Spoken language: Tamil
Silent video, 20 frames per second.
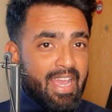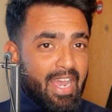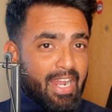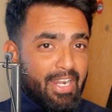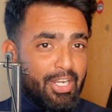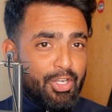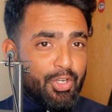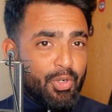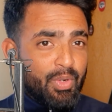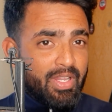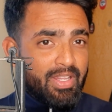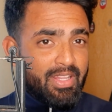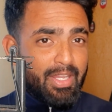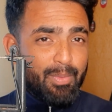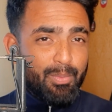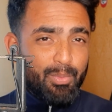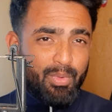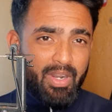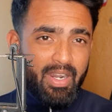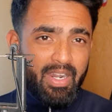அண்டர் டுவெண்ட்டி த்ரீ
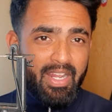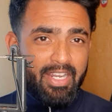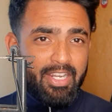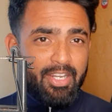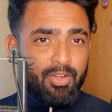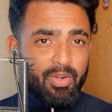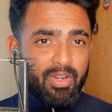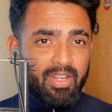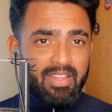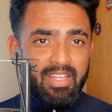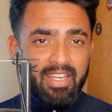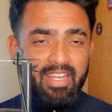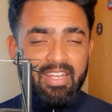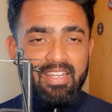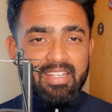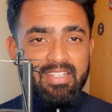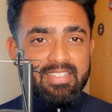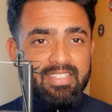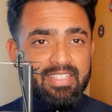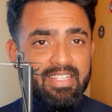முன்னாடி அண்டர் டுவெண்ட்டி த்ரீ
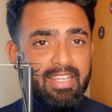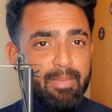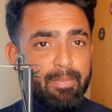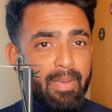இருந்துச்சு